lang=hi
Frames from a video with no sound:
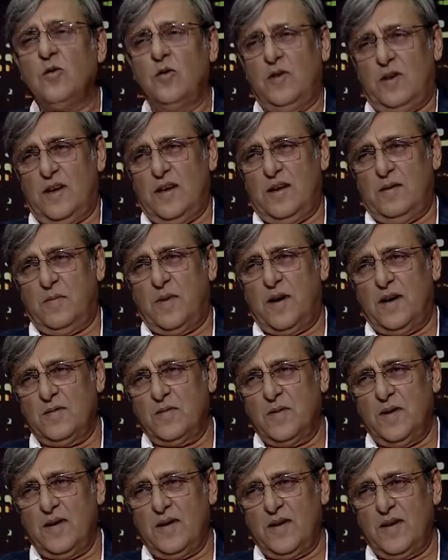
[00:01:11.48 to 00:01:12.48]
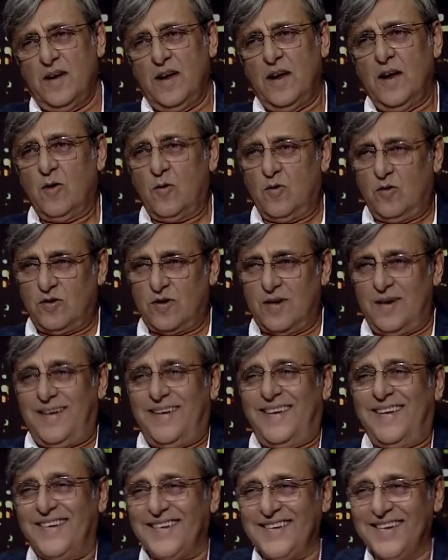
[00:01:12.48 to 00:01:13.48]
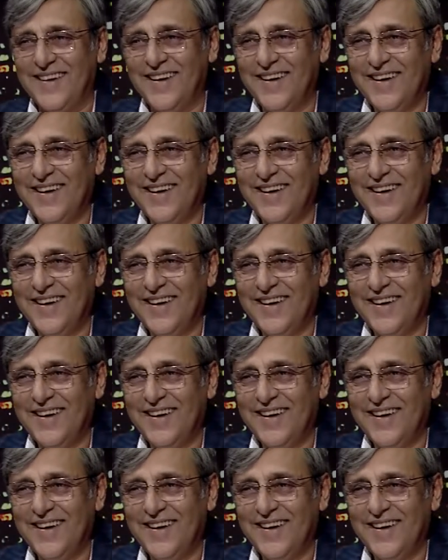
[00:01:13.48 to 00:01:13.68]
दो यार बात में कुछ अब्बा